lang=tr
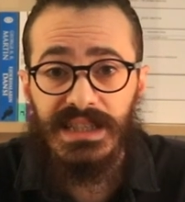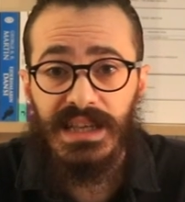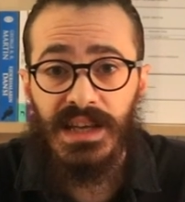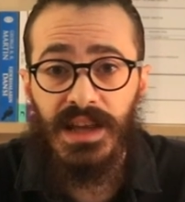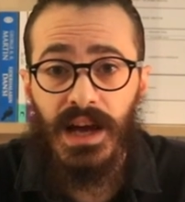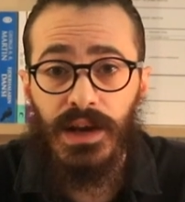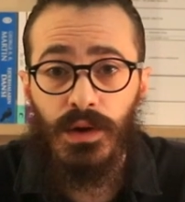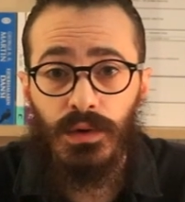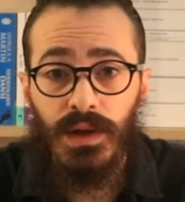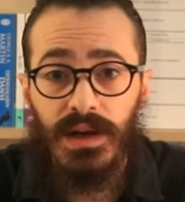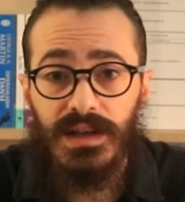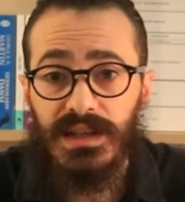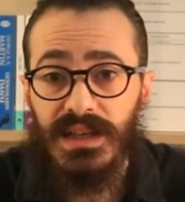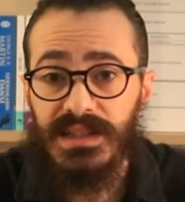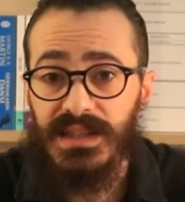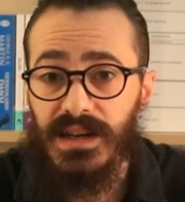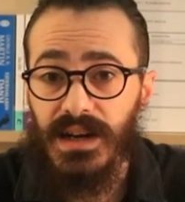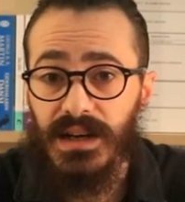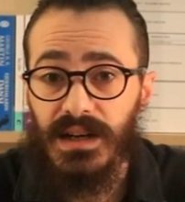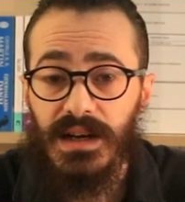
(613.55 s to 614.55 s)
Senaryolar
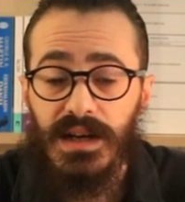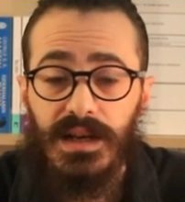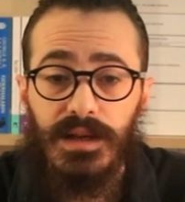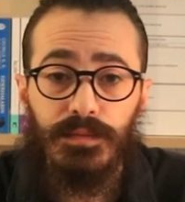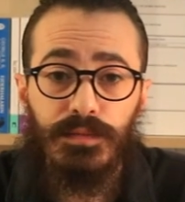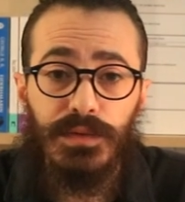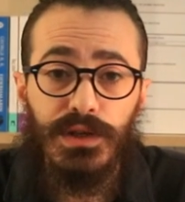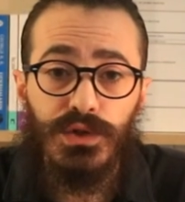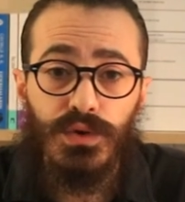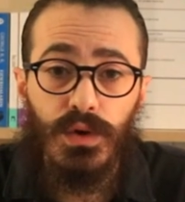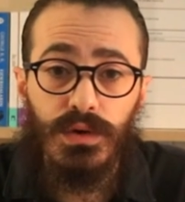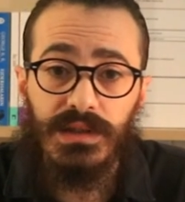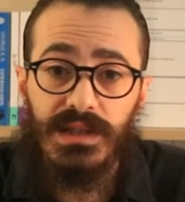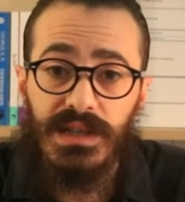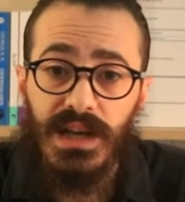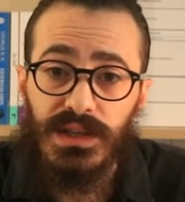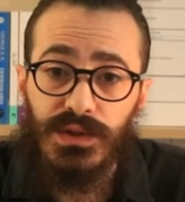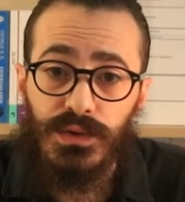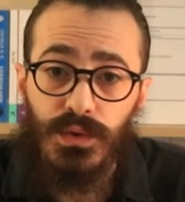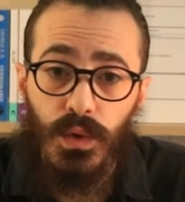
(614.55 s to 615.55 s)
yazarak birçok
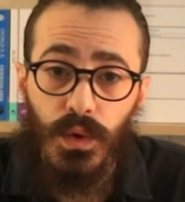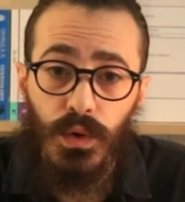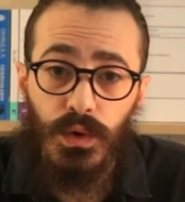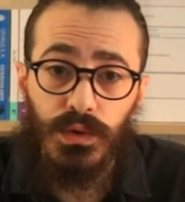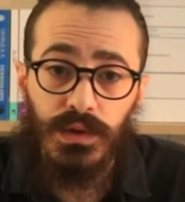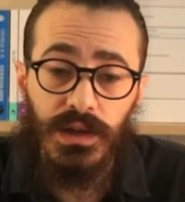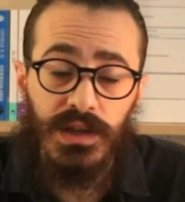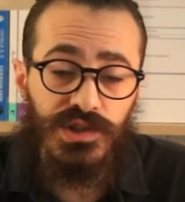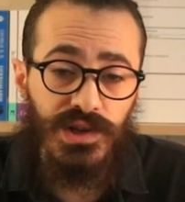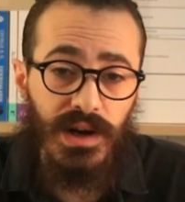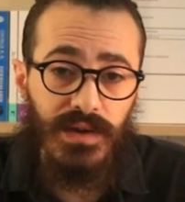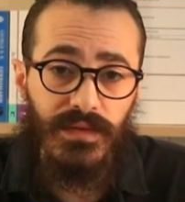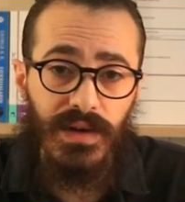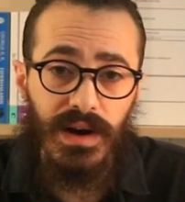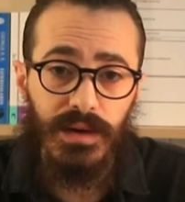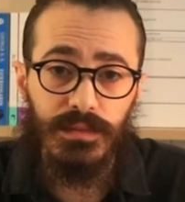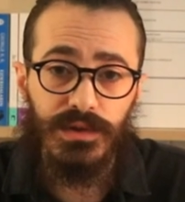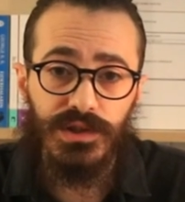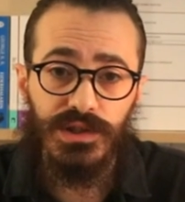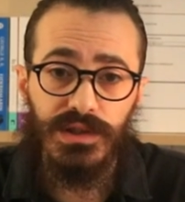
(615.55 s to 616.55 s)
tiyatro oyununa can
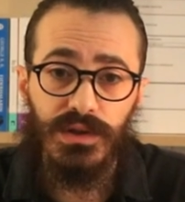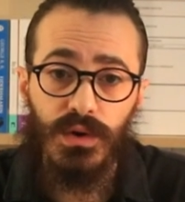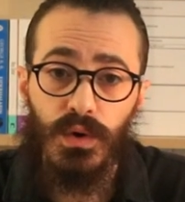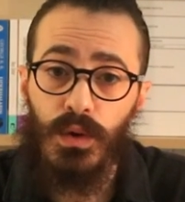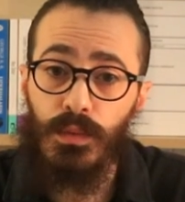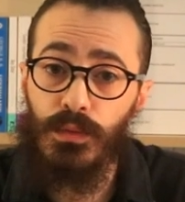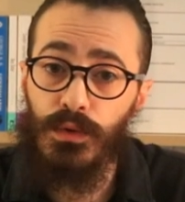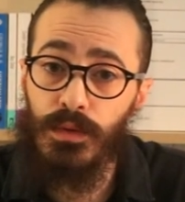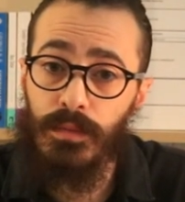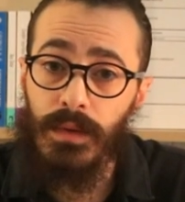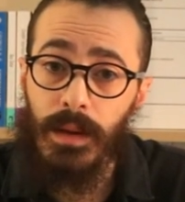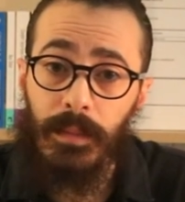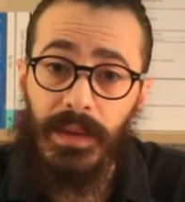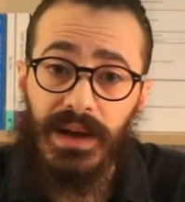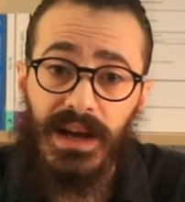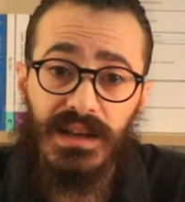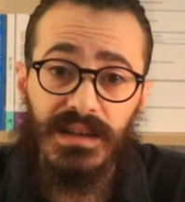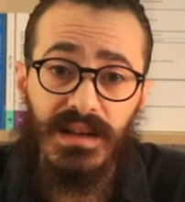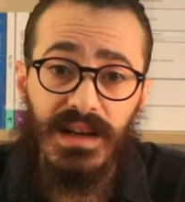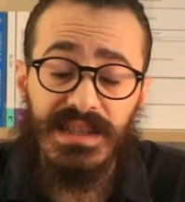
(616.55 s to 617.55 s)
vermişti. Ömrünü
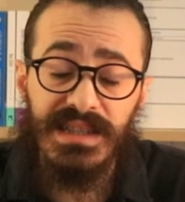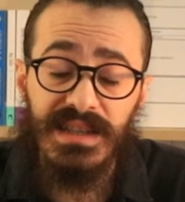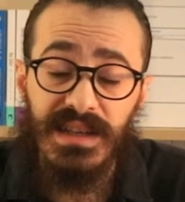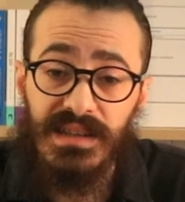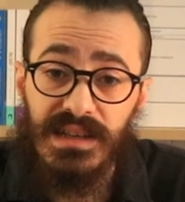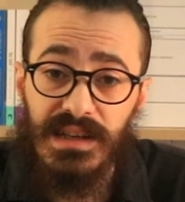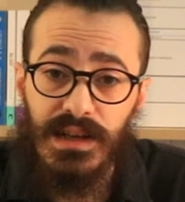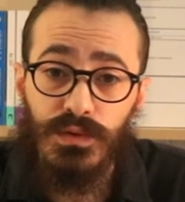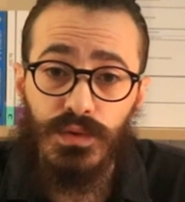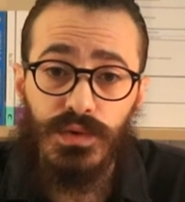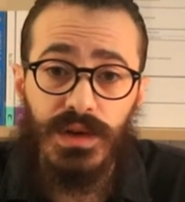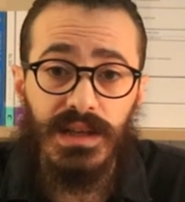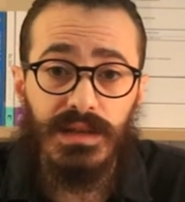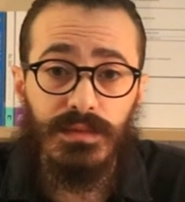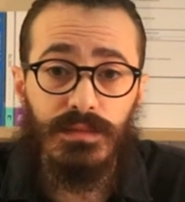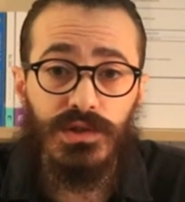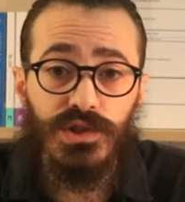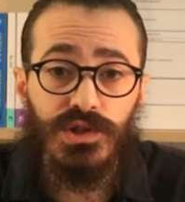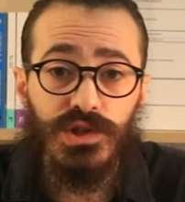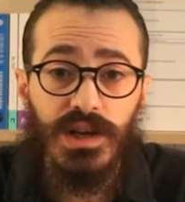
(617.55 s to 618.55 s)
memleket hasretiyle
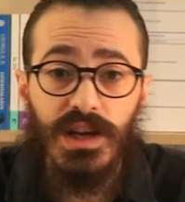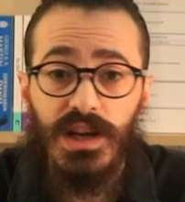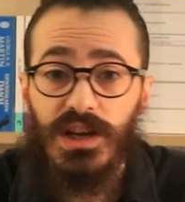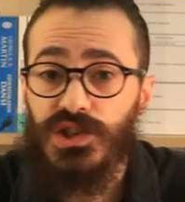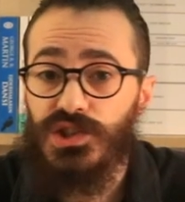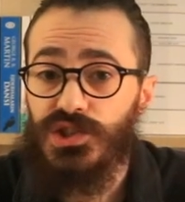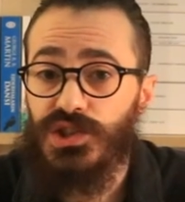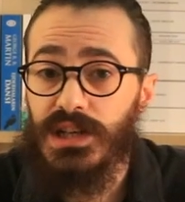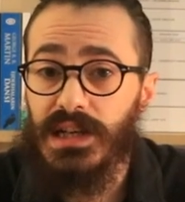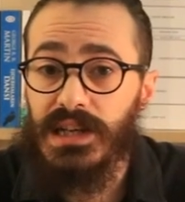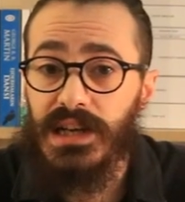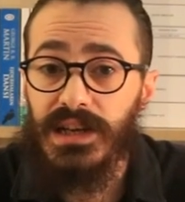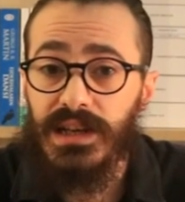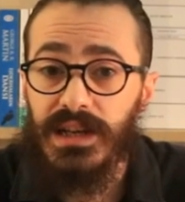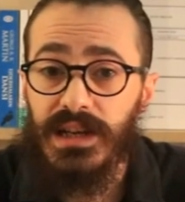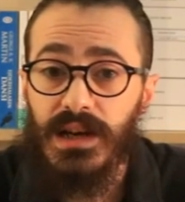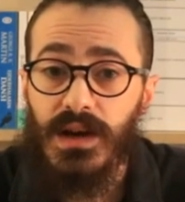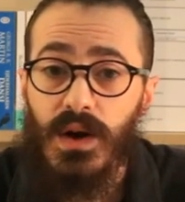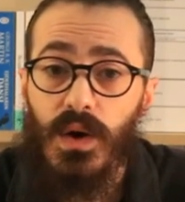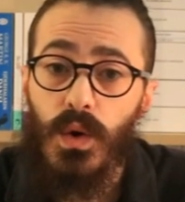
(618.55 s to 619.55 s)
tüketmiş,
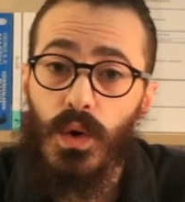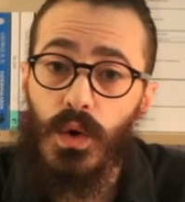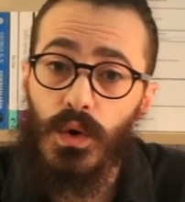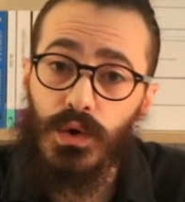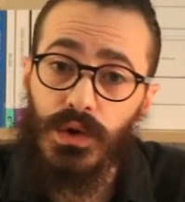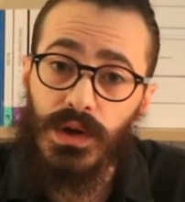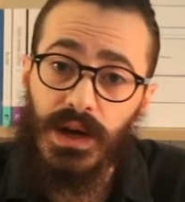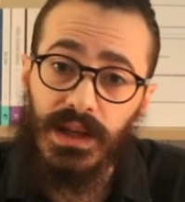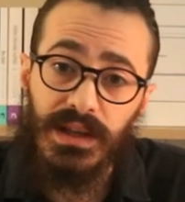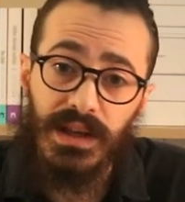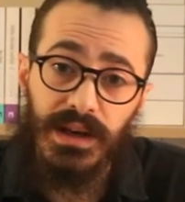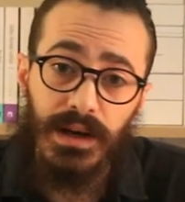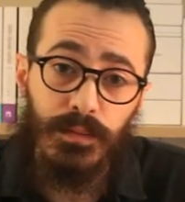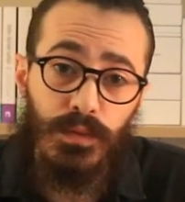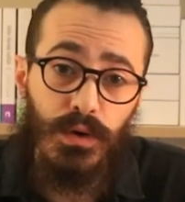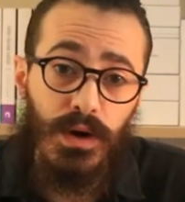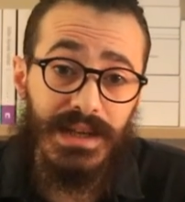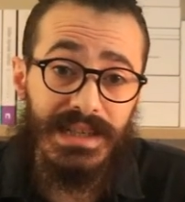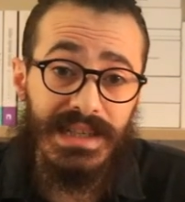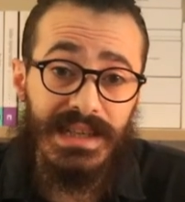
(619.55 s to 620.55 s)
şiirlerini
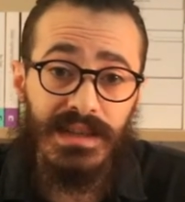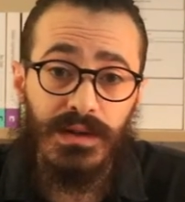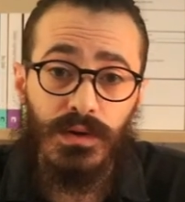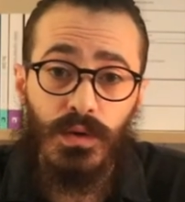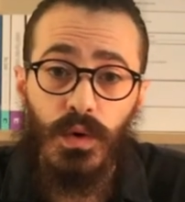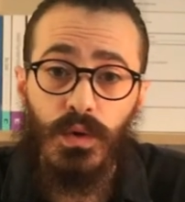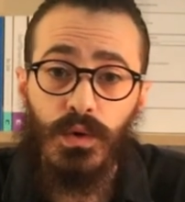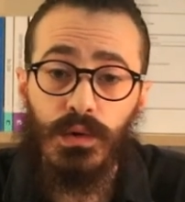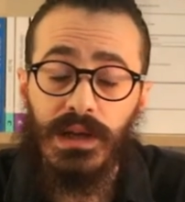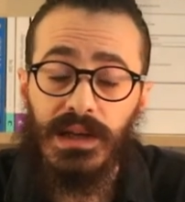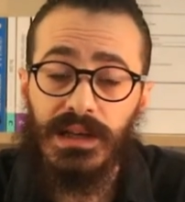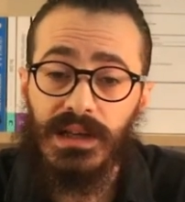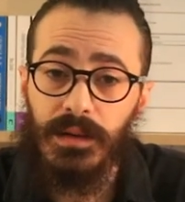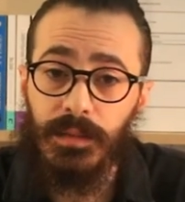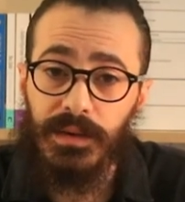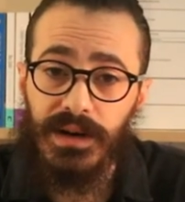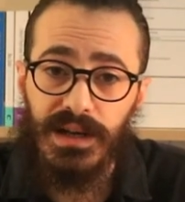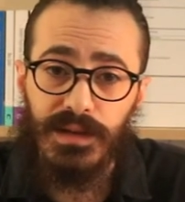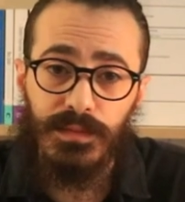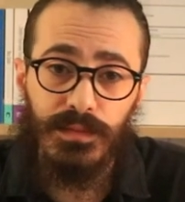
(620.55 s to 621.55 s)
okuyanlara bu hasretin kokularını
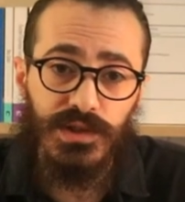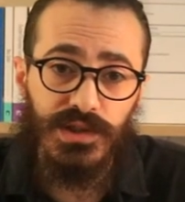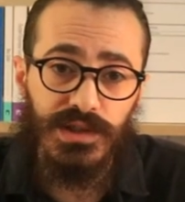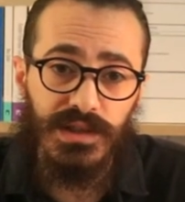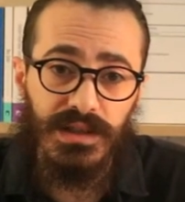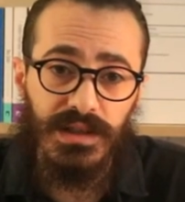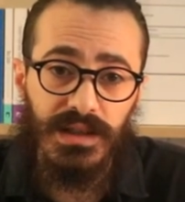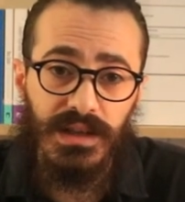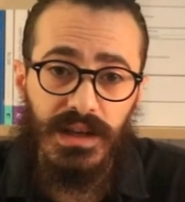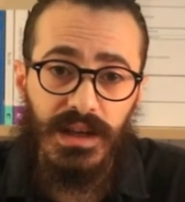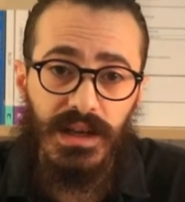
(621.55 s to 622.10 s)
da bırakmıştı.